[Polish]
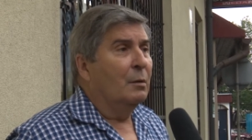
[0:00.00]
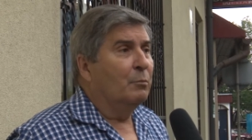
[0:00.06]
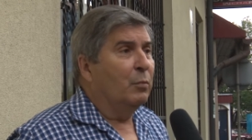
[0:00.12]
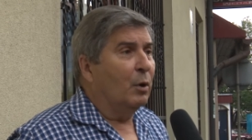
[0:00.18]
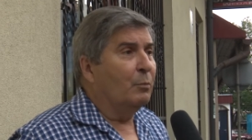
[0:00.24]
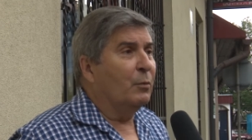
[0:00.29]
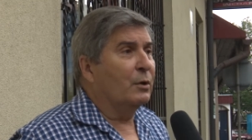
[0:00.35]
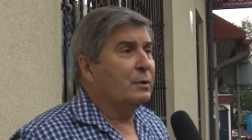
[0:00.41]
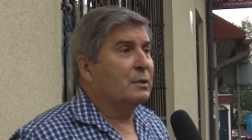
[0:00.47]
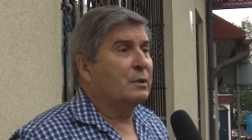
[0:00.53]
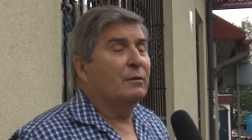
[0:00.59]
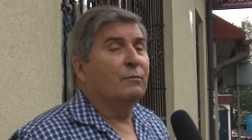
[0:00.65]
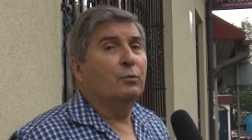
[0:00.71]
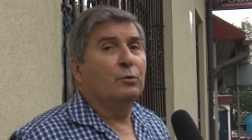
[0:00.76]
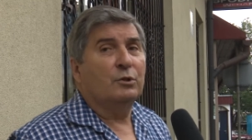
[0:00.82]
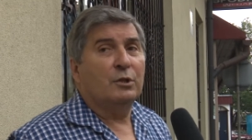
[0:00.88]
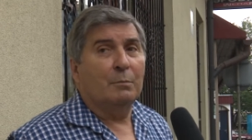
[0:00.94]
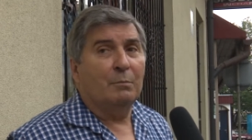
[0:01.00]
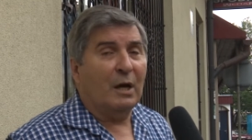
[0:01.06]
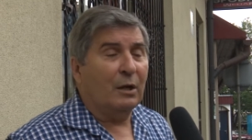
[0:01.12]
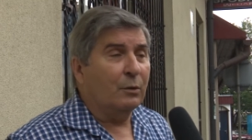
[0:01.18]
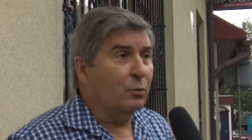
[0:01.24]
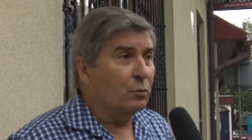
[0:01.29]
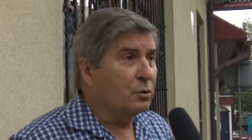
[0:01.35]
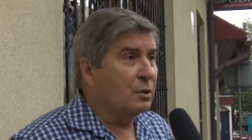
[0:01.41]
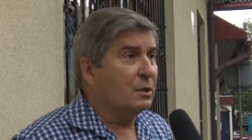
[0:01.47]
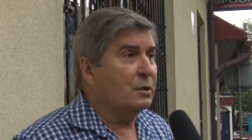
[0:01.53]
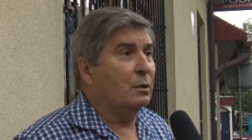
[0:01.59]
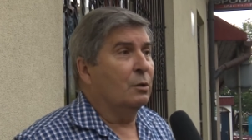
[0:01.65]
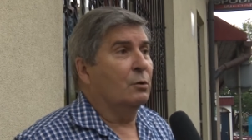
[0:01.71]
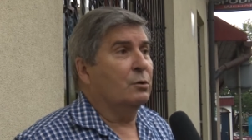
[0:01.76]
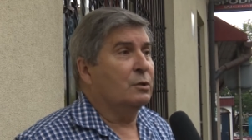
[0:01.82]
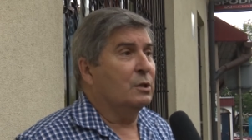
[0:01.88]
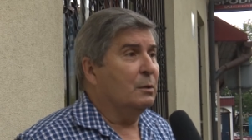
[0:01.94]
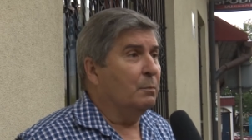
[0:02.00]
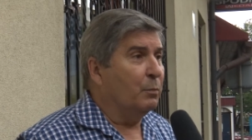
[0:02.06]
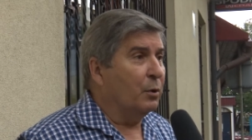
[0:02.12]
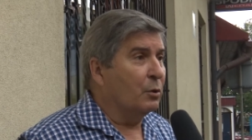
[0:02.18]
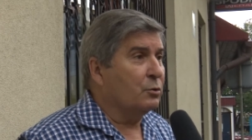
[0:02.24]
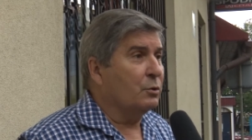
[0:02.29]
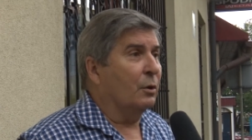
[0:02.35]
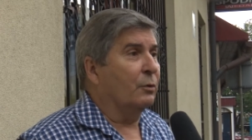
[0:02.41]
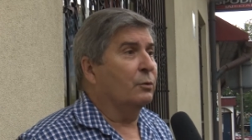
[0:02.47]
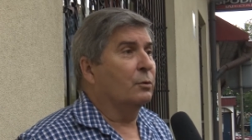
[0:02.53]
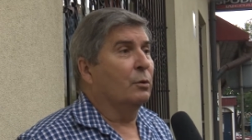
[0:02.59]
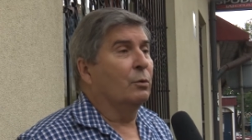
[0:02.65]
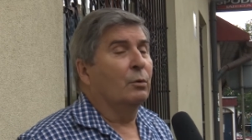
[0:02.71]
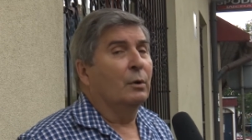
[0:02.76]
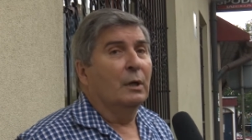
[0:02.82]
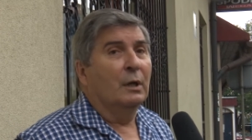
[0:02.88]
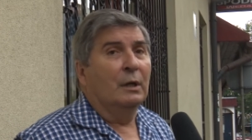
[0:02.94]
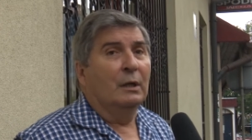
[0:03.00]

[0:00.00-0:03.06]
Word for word: pomocy w utrzymaniu czystości, porządku